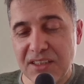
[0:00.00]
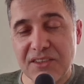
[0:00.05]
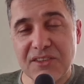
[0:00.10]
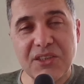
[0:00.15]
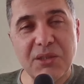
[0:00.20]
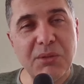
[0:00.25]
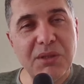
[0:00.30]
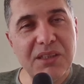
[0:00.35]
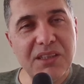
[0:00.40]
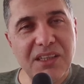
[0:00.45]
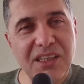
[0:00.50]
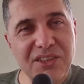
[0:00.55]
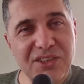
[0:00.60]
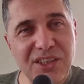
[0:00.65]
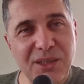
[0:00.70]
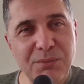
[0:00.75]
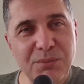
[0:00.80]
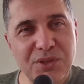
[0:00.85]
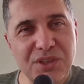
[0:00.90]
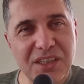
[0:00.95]
Zaman
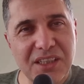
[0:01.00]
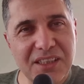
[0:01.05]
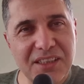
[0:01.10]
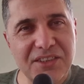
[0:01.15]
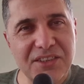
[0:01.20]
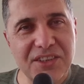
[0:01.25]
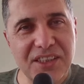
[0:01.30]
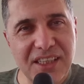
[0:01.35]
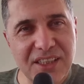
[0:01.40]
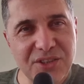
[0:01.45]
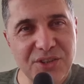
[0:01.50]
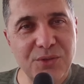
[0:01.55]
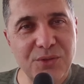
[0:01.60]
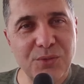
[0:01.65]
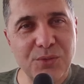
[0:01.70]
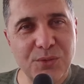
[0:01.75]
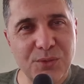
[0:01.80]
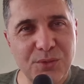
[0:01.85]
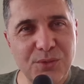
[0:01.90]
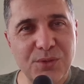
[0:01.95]
acayip bir şey arkadaşlar. Her şeyi
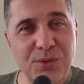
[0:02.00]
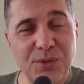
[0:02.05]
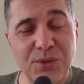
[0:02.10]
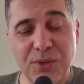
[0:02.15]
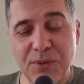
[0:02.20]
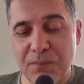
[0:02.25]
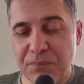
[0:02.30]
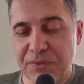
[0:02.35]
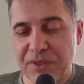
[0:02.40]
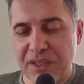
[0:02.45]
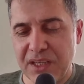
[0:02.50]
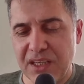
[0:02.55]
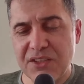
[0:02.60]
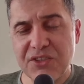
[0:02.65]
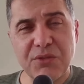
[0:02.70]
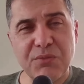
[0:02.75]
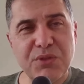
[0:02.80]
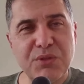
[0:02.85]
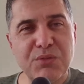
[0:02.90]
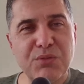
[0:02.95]
unutturuyor.
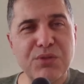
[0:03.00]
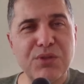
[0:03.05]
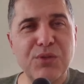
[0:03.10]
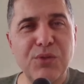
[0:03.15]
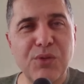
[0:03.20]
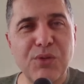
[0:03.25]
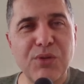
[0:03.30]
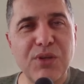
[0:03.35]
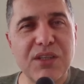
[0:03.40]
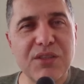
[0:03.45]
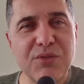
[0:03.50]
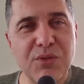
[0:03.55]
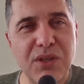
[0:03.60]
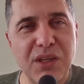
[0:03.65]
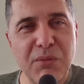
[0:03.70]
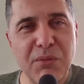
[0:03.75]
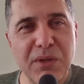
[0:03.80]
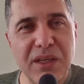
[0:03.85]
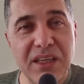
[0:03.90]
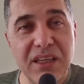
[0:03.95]
Ancak biz burada doğruları
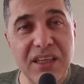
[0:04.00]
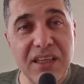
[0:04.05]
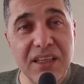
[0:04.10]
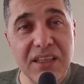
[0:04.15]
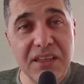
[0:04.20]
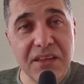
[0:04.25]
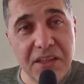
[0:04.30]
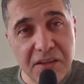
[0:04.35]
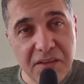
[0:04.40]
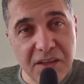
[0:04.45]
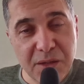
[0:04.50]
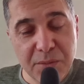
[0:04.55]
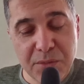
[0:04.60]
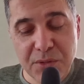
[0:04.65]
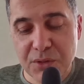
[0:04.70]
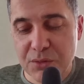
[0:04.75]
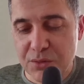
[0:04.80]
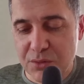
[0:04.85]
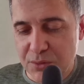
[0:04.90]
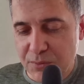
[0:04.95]
söylemeye devam
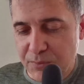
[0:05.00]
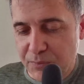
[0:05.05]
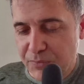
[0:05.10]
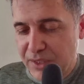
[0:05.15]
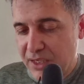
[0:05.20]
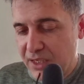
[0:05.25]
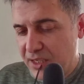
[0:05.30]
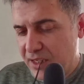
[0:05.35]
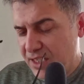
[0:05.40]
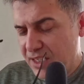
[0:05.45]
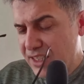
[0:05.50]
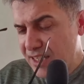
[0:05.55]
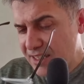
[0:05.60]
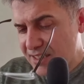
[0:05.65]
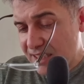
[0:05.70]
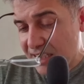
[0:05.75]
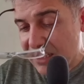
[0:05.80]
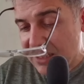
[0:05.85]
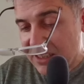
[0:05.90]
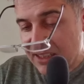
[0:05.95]
ediyoruz.
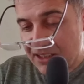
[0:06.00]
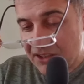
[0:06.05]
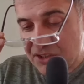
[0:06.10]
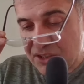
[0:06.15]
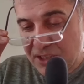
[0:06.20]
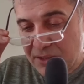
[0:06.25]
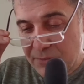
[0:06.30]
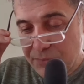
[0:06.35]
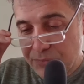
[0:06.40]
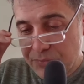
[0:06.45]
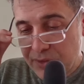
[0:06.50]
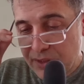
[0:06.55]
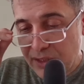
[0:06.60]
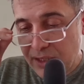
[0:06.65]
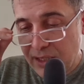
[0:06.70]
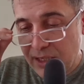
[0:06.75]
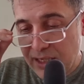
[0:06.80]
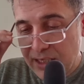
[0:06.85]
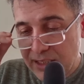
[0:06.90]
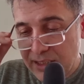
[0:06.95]
Neyse arkadaşlar.
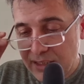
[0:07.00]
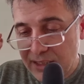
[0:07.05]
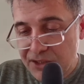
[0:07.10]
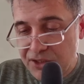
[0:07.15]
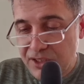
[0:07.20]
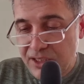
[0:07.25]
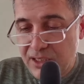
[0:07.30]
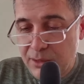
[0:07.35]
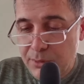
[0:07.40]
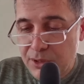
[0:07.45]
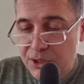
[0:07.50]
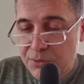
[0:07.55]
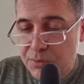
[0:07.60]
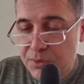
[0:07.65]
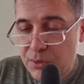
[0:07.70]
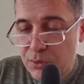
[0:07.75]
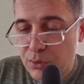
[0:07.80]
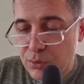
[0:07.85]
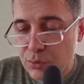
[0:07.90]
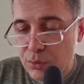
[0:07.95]
Arkadaş 55
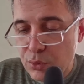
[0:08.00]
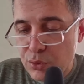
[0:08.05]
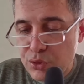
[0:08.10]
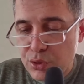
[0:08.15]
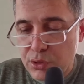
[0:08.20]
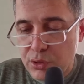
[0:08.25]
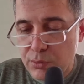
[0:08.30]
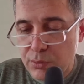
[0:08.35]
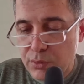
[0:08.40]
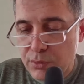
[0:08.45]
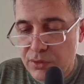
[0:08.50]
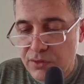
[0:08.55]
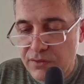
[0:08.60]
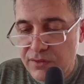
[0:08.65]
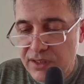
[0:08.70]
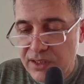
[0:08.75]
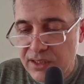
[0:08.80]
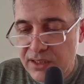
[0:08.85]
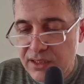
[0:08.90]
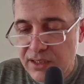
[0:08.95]
bin not Doğuş Otomotiv
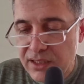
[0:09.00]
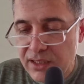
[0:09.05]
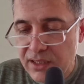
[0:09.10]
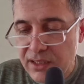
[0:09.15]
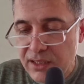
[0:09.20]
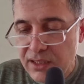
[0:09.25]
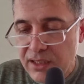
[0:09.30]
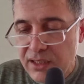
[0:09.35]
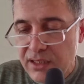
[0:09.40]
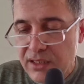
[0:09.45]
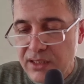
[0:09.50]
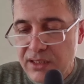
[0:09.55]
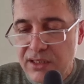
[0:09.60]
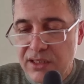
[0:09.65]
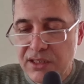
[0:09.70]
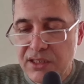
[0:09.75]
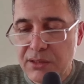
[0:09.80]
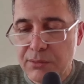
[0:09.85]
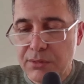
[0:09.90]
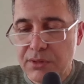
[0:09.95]
yerine
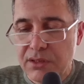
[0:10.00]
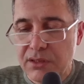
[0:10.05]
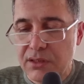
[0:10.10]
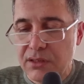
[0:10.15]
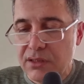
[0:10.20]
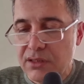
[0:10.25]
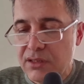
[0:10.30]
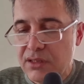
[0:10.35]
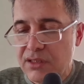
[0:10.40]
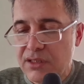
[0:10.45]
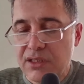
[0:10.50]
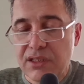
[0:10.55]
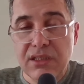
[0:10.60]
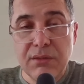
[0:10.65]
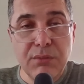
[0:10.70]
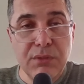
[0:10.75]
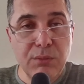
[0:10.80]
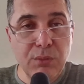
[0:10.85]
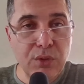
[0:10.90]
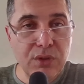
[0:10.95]

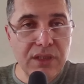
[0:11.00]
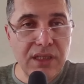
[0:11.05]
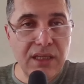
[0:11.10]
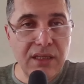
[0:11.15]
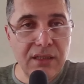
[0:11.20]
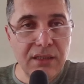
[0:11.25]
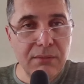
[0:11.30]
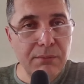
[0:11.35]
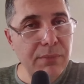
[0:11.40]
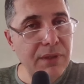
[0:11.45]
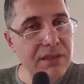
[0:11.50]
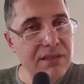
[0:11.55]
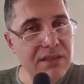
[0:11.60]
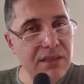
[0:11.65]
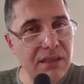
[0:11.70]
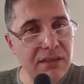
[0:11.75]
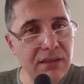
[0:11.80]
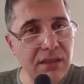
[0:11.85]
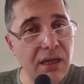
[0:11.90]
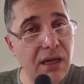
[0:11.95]
2020 model
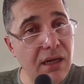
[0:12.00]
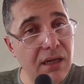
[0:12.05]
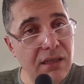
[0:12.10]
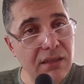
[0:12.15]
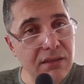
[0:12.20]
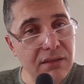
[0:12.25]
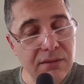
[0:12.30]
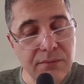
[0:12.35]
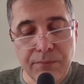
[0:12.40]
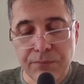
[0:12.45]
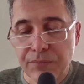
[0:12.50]
Passat aldı.